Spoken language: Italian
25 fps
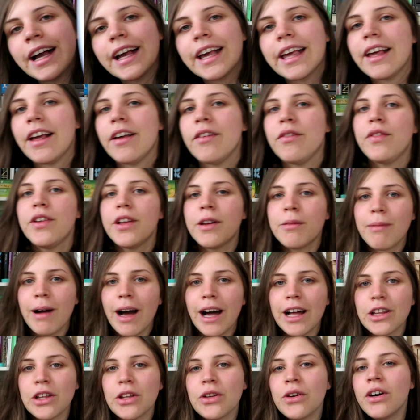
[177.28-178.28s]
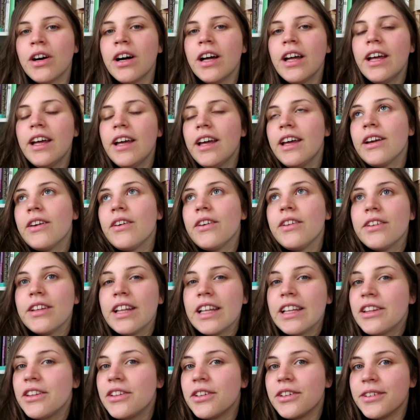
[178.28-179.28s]
anche firmato e quindi ho
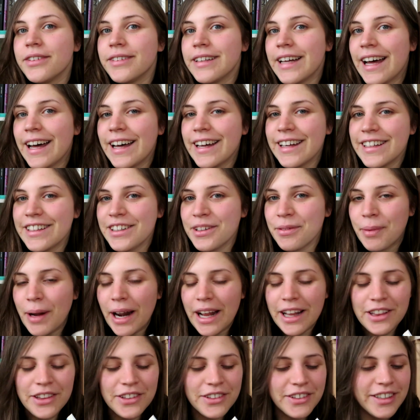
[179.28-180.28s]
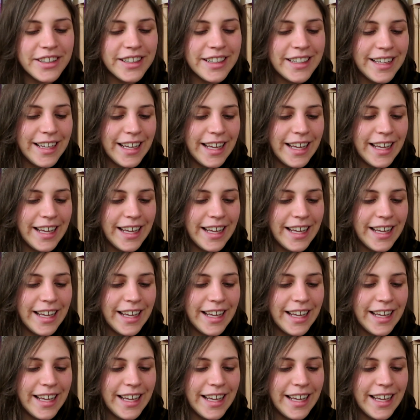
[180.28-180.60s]
detto lo prendo